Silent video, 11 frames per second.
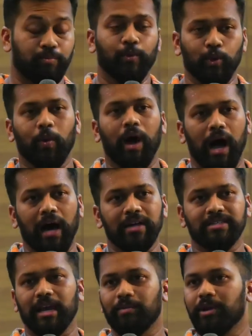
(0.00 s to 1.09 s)
பொதுவாக
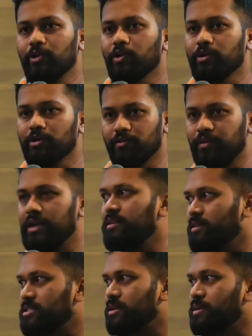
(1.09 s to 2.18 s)
ஆர்ஜே அப்படின்ற ஒரு ஃபீல்டு
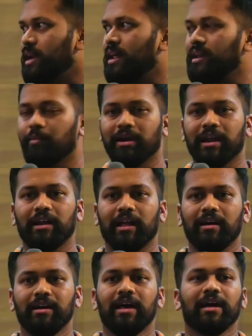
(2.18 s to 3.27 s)
வந்துச்சு அப்படின்னாலே நமக்குலாம்
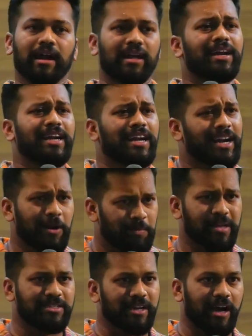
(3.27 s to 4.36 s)
என்னன்னா கட கட
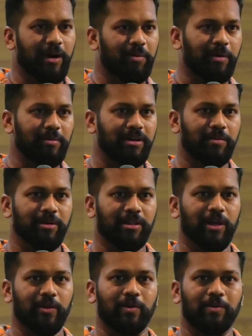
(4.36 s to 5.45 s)
பேசிடுறாங்கப்பா அப்படின்ற மாதிரி
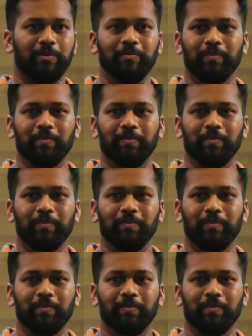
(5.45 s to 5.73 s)
தான் இருக்கும் அதுதான்